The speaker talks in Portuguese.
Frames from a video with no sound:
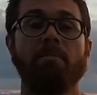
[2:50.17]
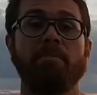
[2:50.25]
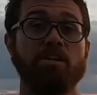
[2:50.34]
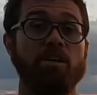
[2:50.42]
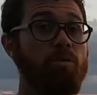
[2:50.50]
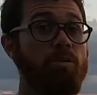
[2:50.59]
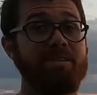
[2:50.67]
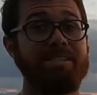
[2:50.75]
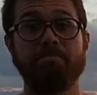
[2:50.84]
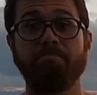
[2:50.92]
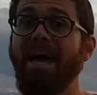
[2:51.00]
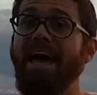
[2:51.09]
mas aí quando
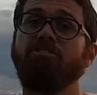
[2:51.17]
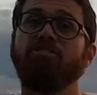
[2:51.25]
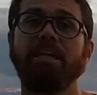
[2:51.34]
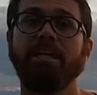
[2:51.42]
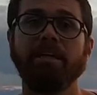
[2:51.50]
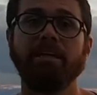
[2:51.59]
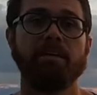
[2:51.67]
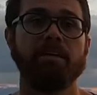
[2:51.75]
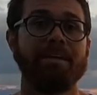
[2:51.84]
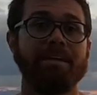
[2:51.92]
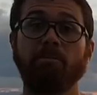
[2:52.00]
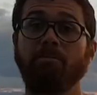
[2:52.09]
você perde a linha,
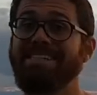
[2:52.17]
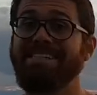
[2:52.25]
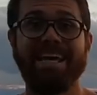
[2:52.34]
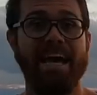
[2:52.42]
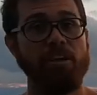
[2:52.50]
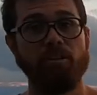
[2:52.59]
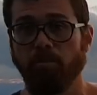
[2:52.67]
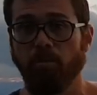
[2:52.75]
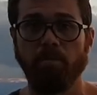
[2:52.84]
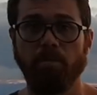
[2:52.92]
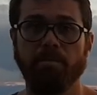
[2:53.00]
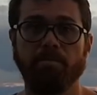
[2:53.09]
tem uma série de
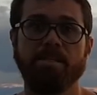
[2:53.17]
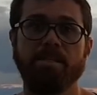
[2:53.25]
problemas